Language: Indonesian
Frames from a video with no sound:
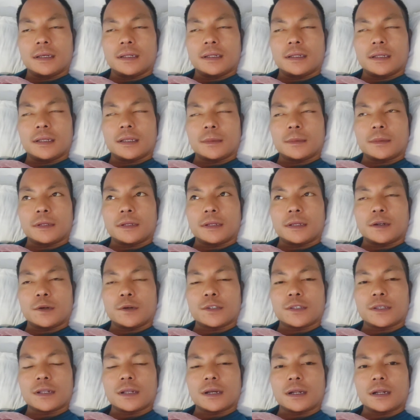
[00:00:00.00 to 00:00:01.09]
tingin na yak
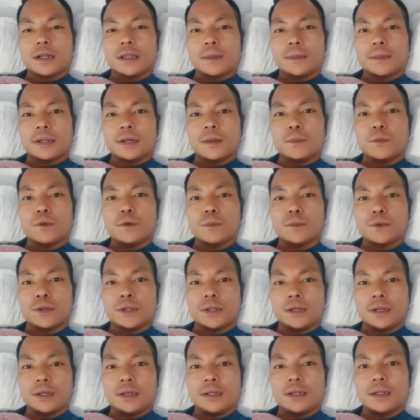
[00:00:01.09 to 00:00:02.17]
sana kana ibra mon
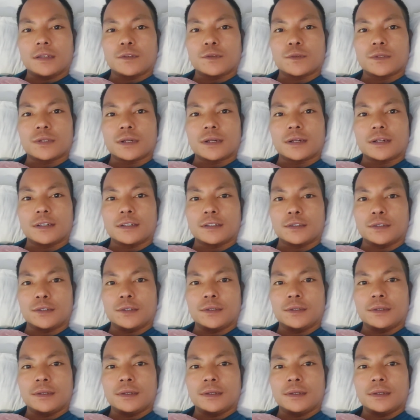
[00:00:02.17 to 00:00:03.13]
mola nasung sakan dikon